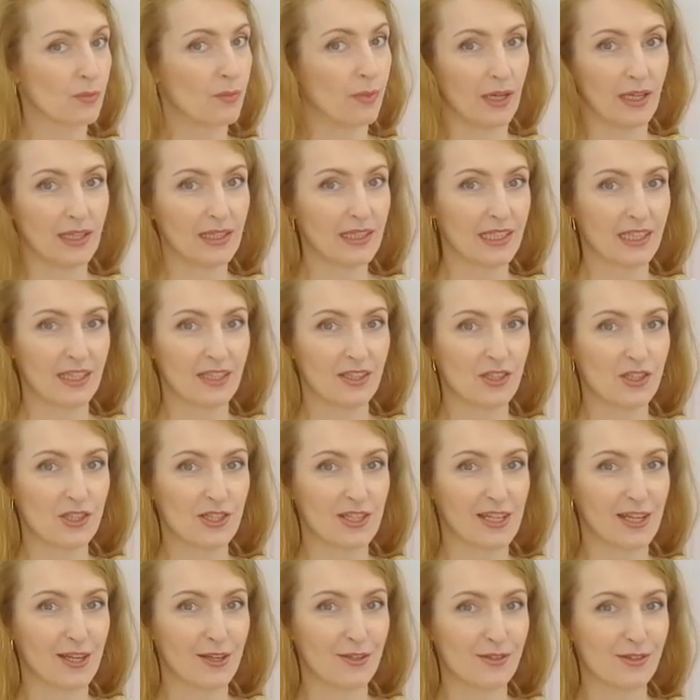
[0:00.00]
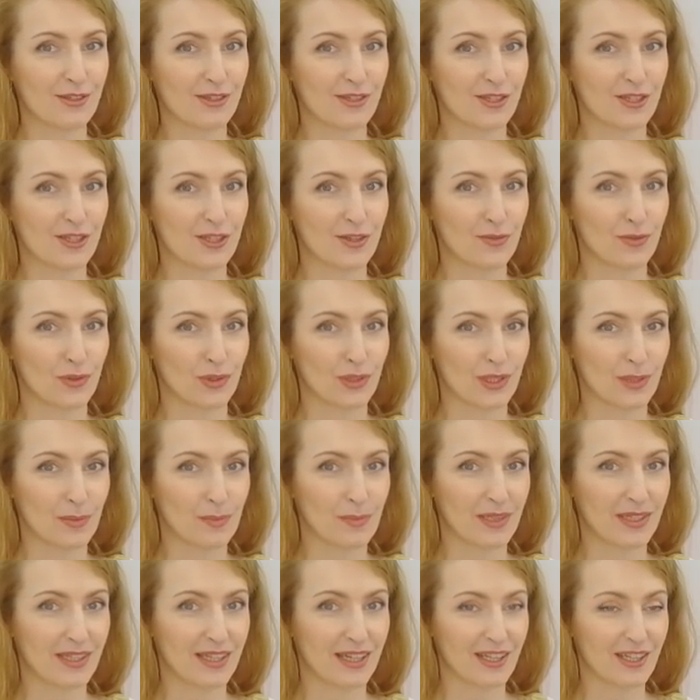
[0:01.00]
баллы не начисляются за четвертый
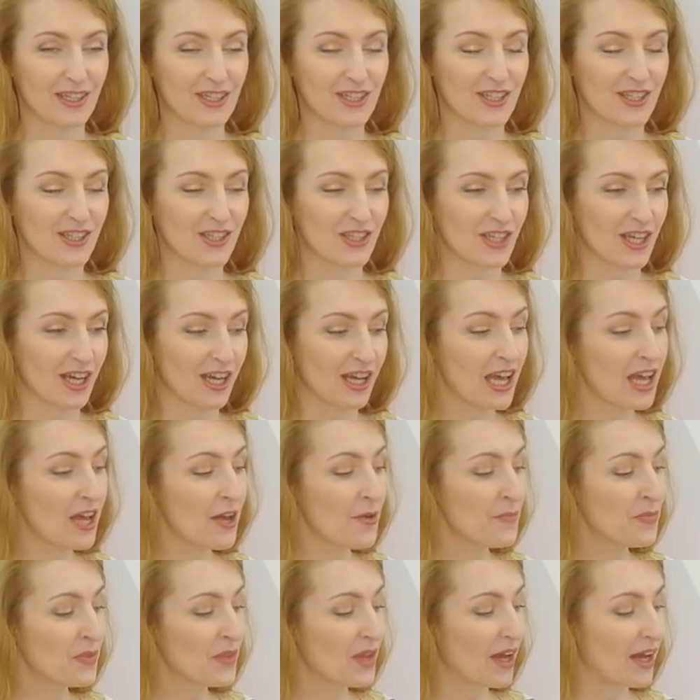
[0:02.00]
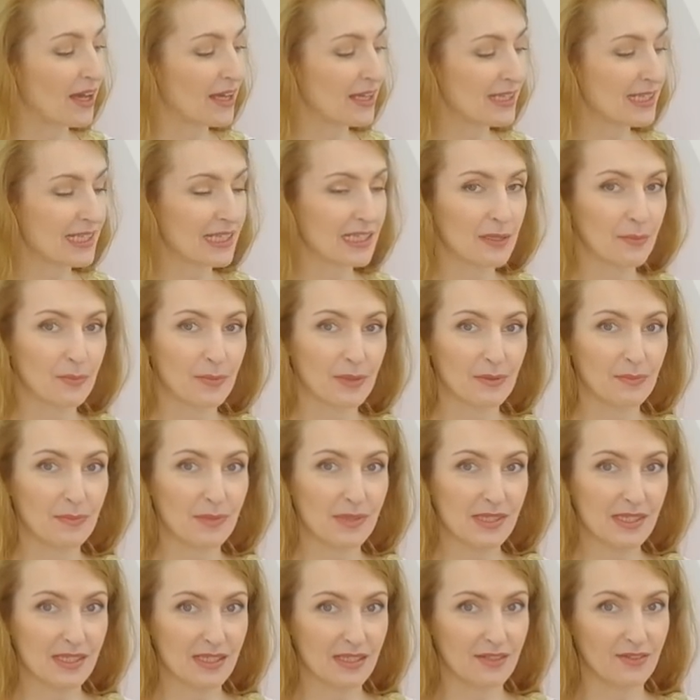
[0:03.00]
подарочный шаг а если это
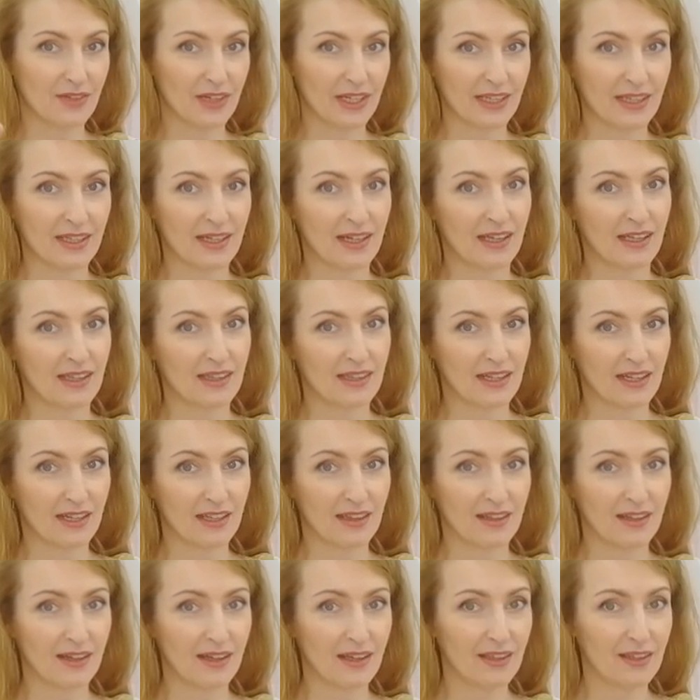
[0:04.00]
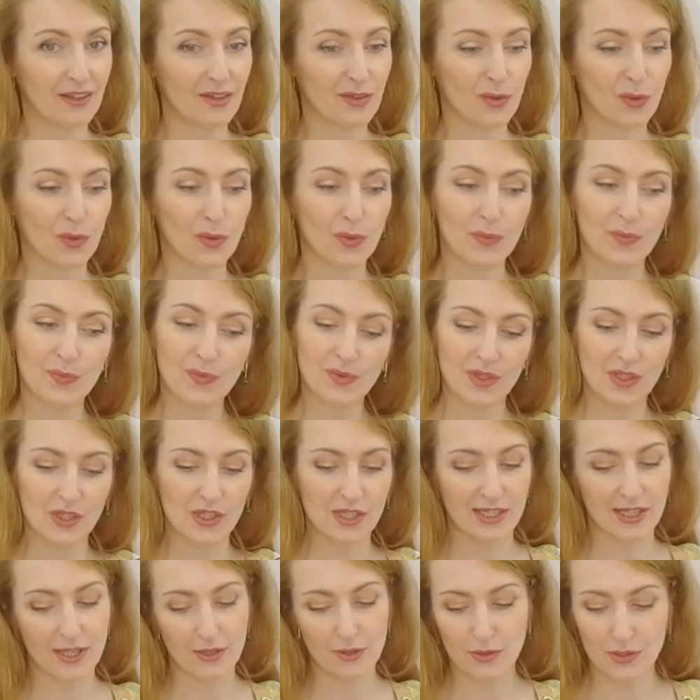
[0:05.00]
подписка двойная тройная то
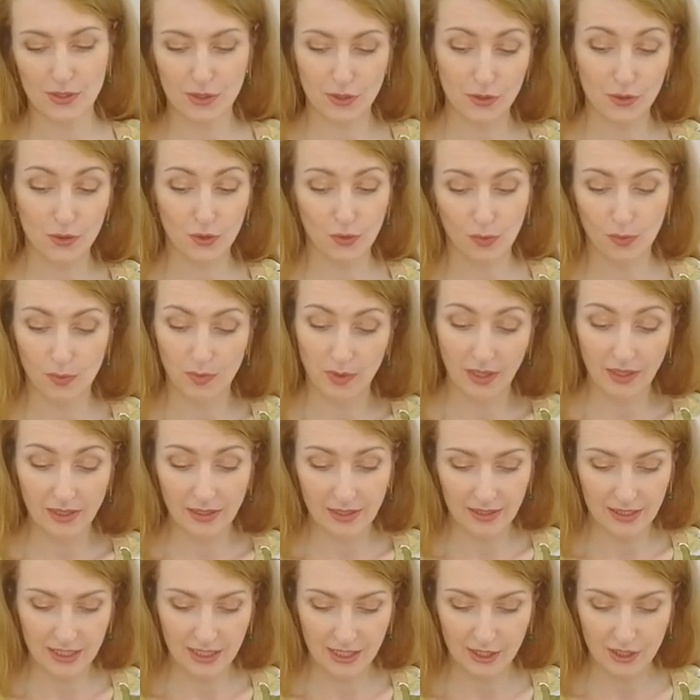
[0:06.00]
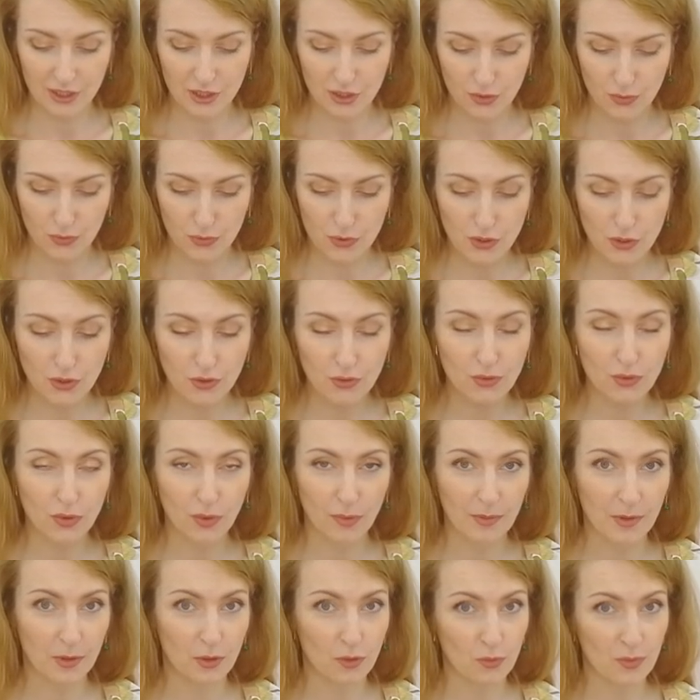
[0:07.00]
начисляются еще и баллы это конечно очень
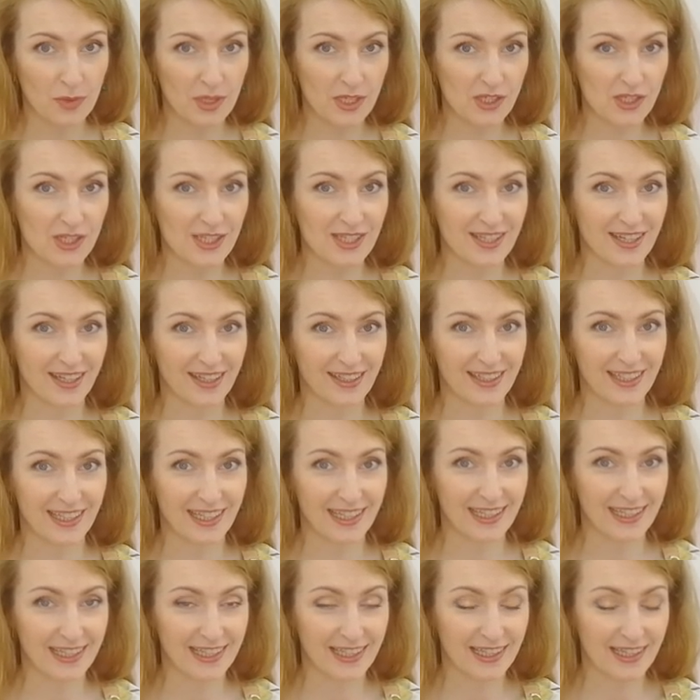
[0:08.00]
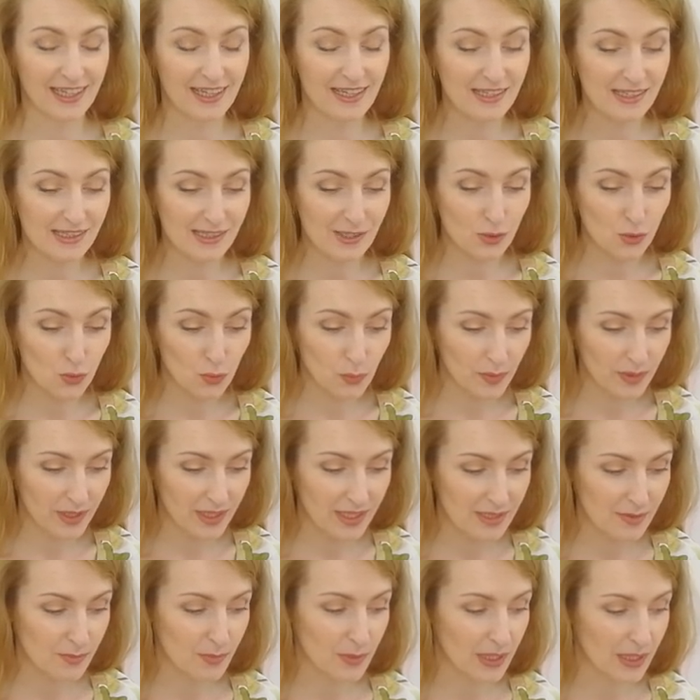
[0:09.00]
удобно но у меня сейчас коктейли есть суп
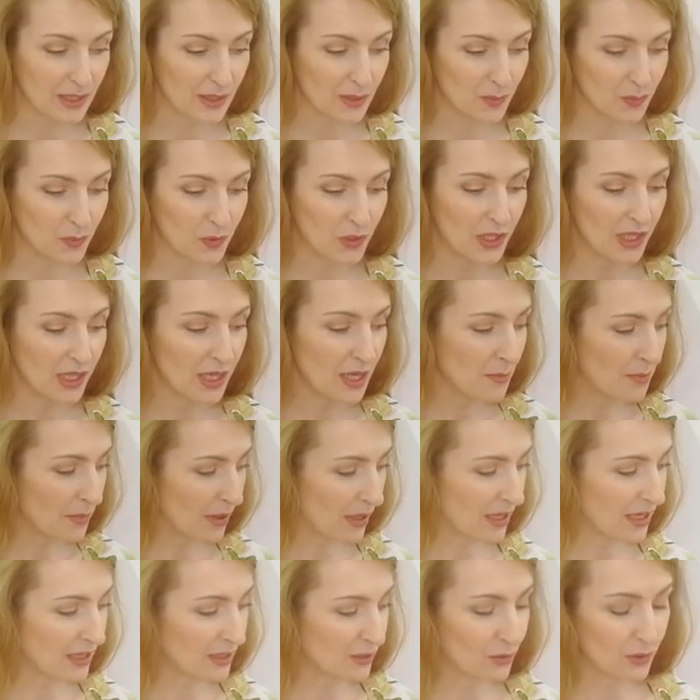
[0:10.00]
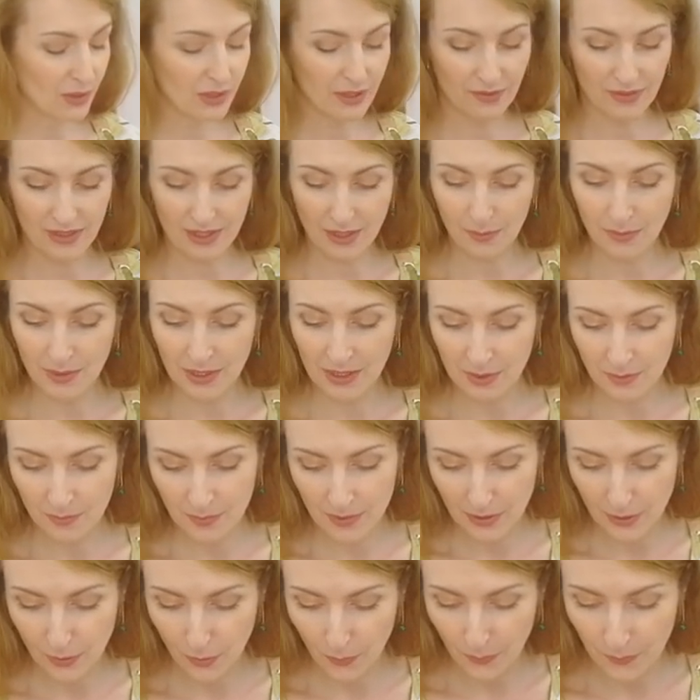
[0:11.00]
есть поэтому пока только витамины
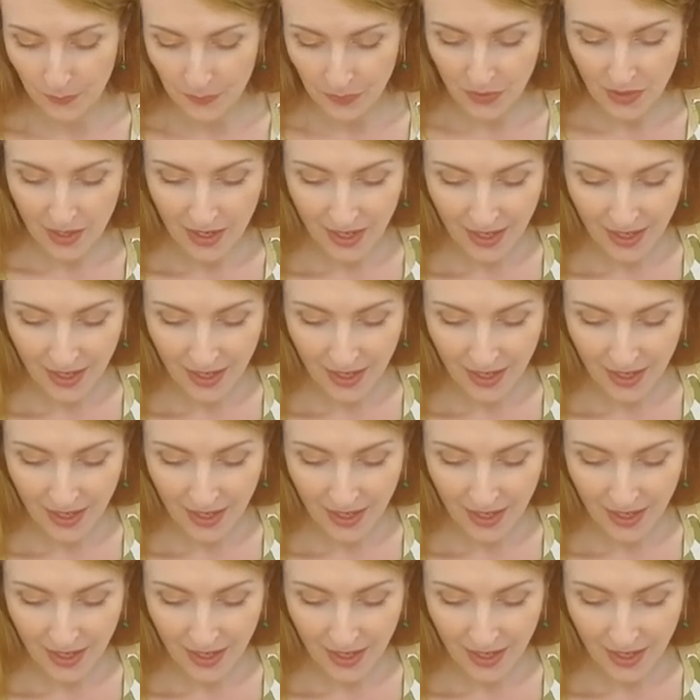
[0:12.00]
берем